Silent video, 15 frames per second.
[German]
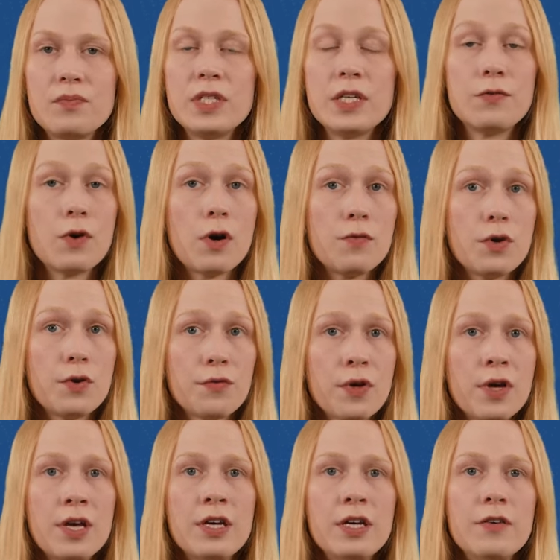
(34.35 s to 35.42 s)
Der Vorwurf,
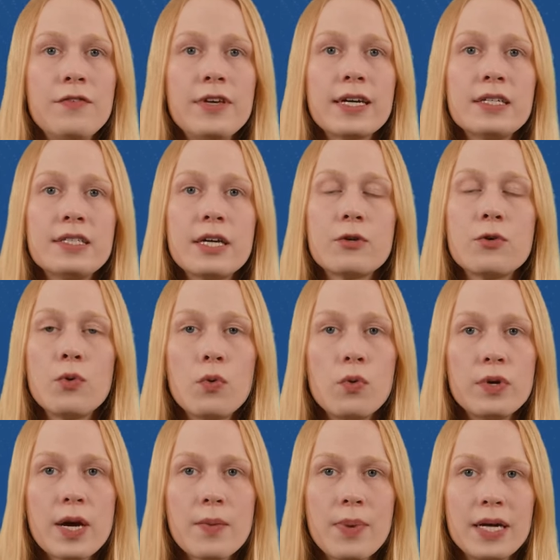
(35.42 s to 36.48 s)
während der
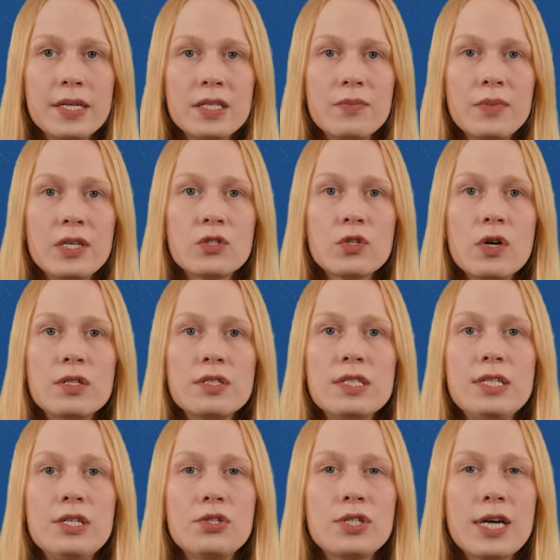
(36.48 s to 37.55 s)
Corona-Pandemie sollen sie
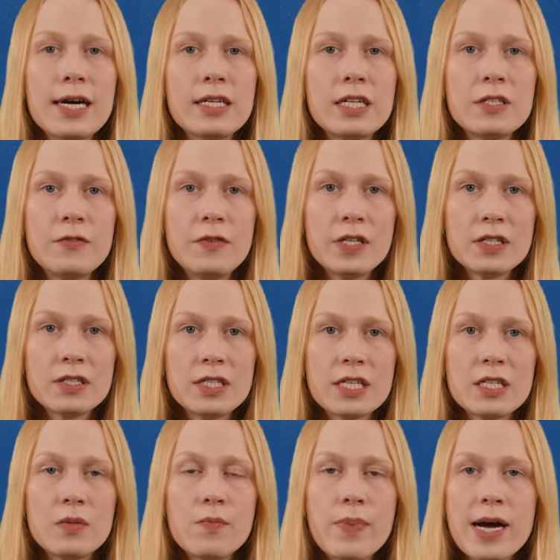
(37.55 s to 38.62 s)
die staatlich
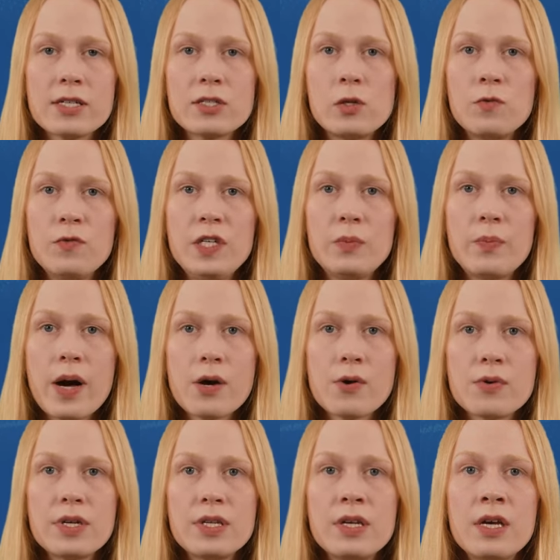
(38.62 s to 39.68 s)
finanzierten
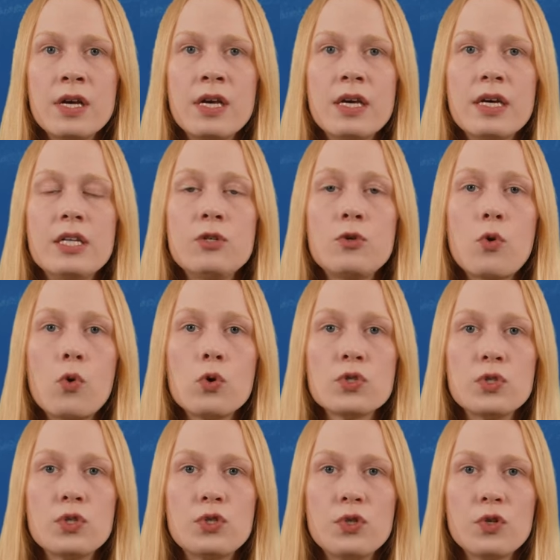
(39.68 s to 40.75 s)
Paxlovid-Packungen in
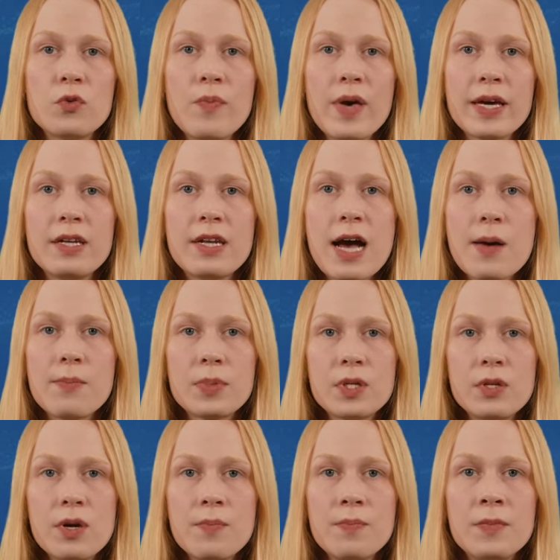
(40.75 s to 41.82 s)
großen Stückmengen
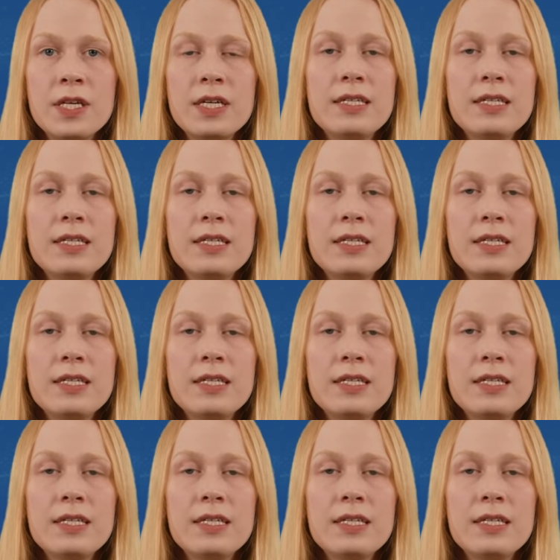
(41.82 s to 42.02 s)
abgenommen,